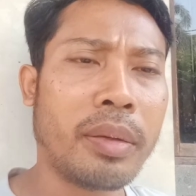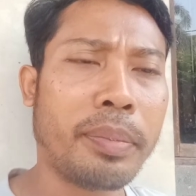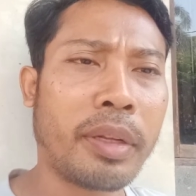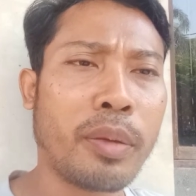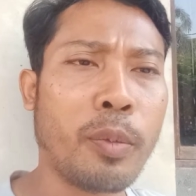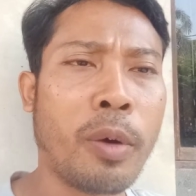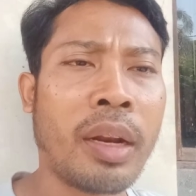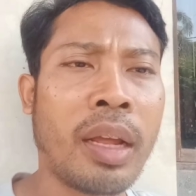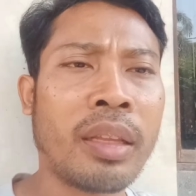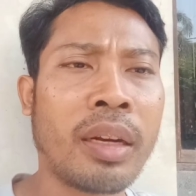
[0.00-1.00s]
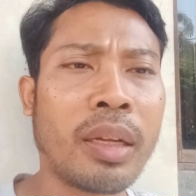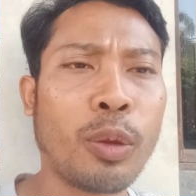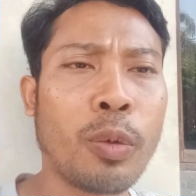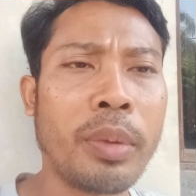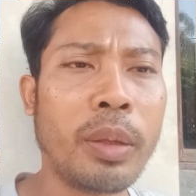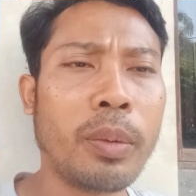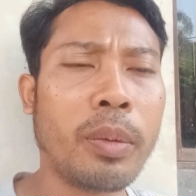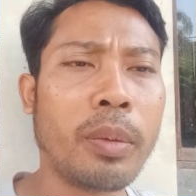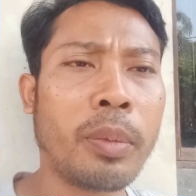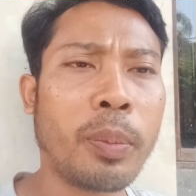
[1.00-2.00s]
pertemuan antar ketum
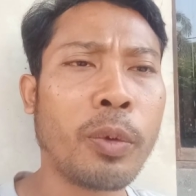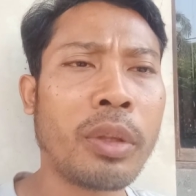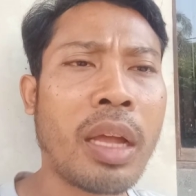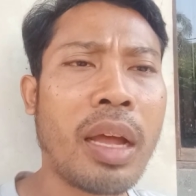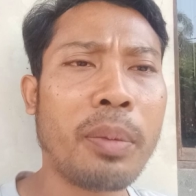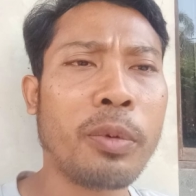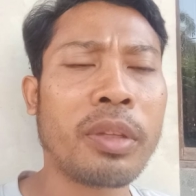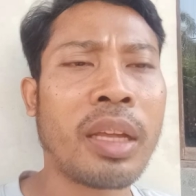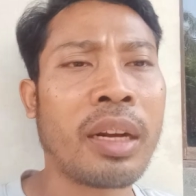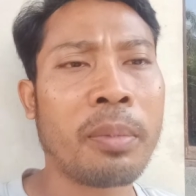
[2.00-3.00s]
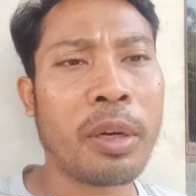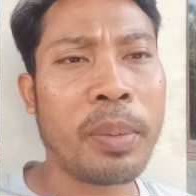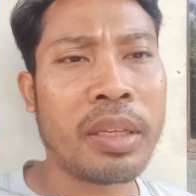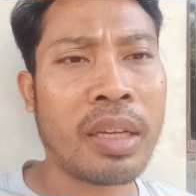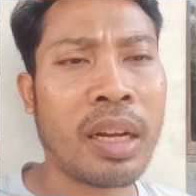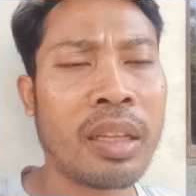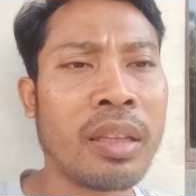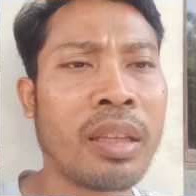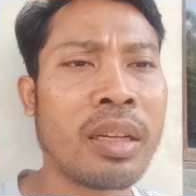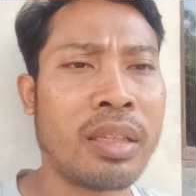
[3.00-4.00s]
itu berputar-putar berbicara
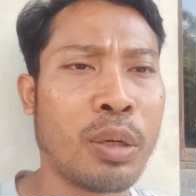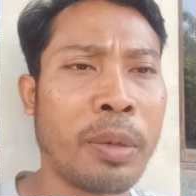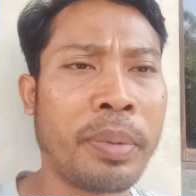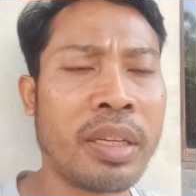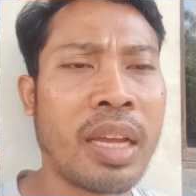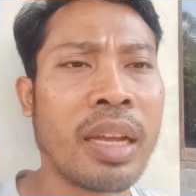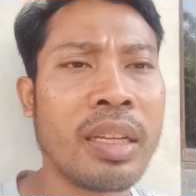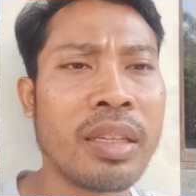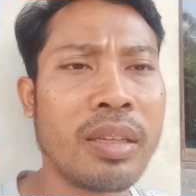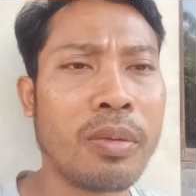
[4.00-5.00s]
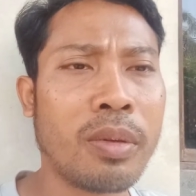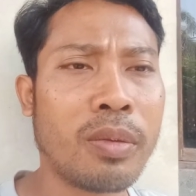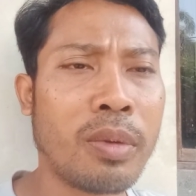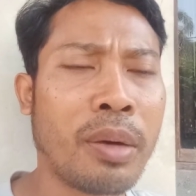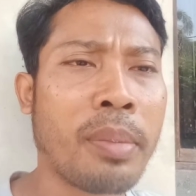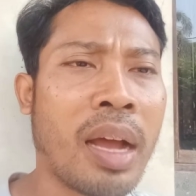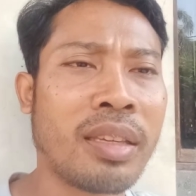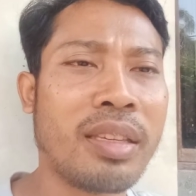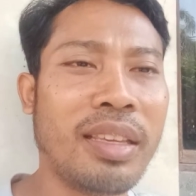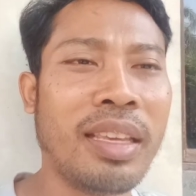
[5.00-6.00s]
tentang cawapres Anies itu sudah
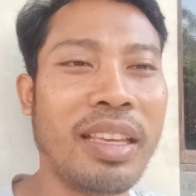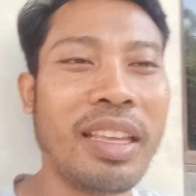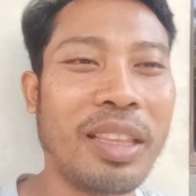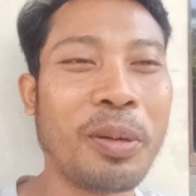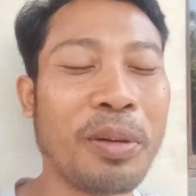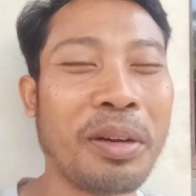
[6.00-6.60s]
basi itu